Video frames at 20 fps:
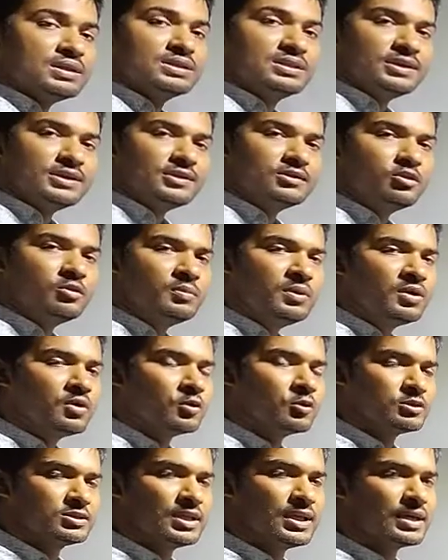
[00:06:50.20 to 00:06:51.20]
तीनों में
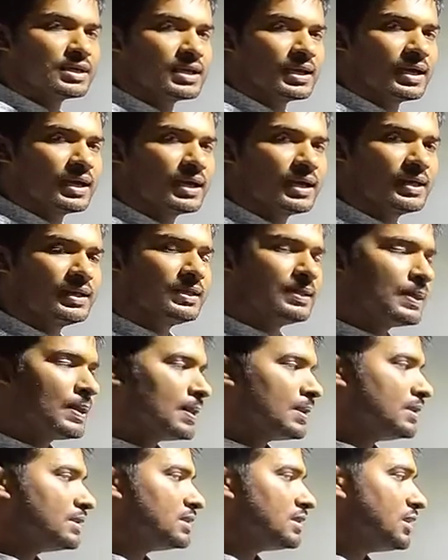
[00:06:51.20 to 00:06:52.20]
होता क्या है
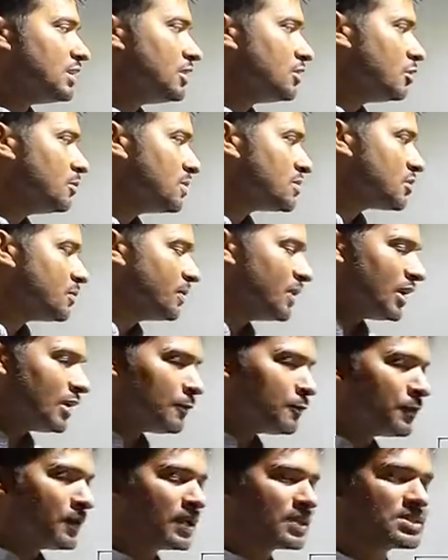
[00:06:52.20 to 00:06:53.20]
तीनों में जो मेरा
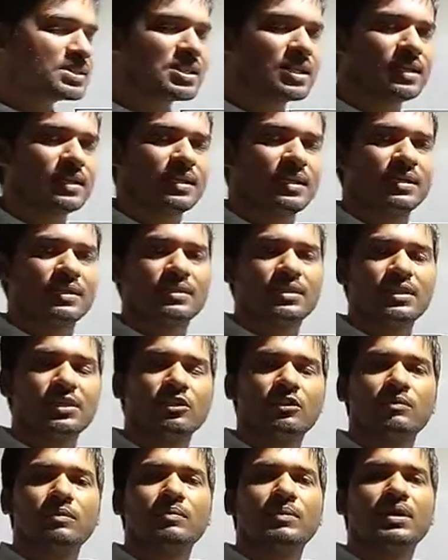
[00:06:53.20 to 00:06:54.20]
फ्रिक्शन है
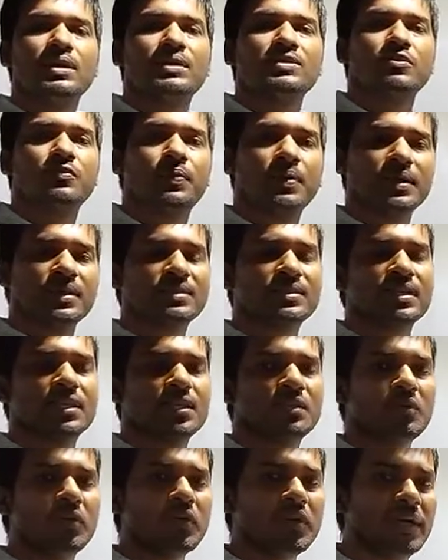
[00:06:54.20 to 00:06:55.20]
तीनों में मेरा जो फ्रिक्शन
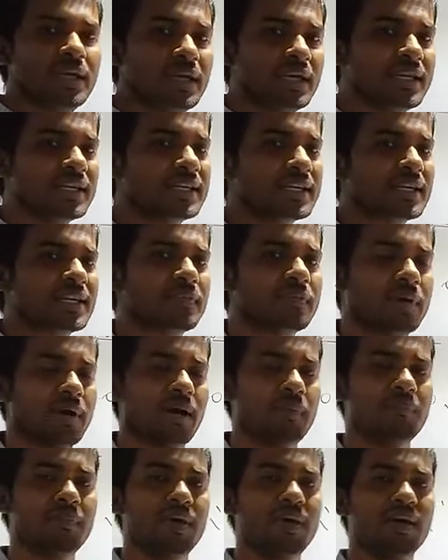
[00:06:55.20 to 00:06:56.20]
है वो हीट के
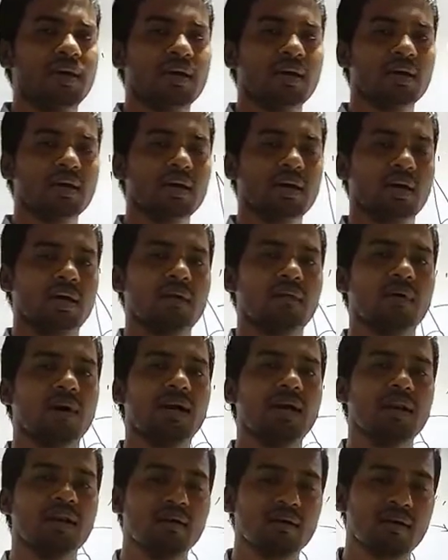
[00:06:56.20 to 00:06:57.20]
फॉर्म में
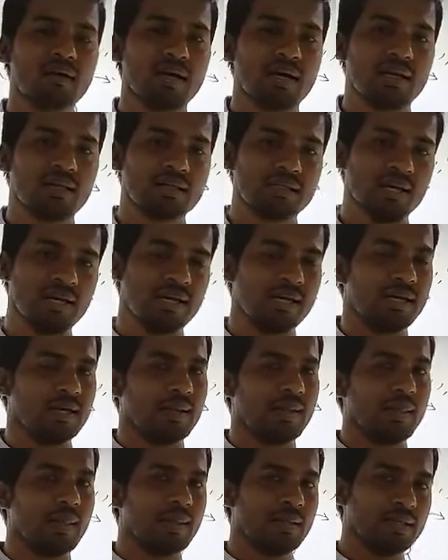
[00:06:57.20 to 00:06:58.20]
कन्वर्ट करता है
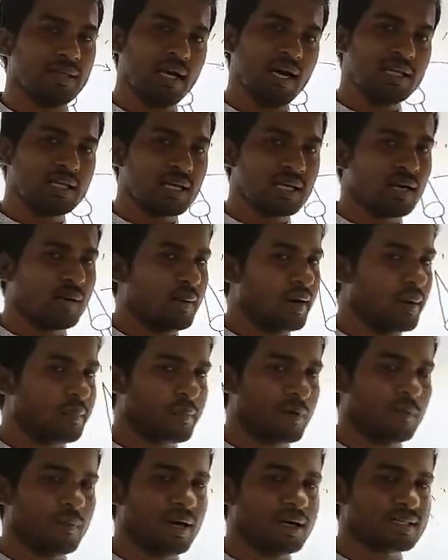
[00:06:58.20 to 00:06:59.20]
यहाँ तक अब
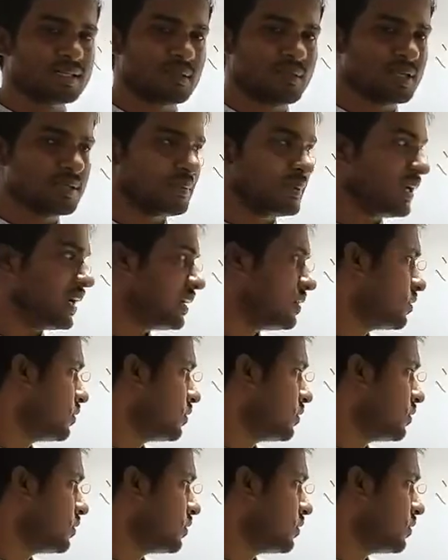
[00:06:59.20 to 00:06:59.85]
आपको बात समझ में आई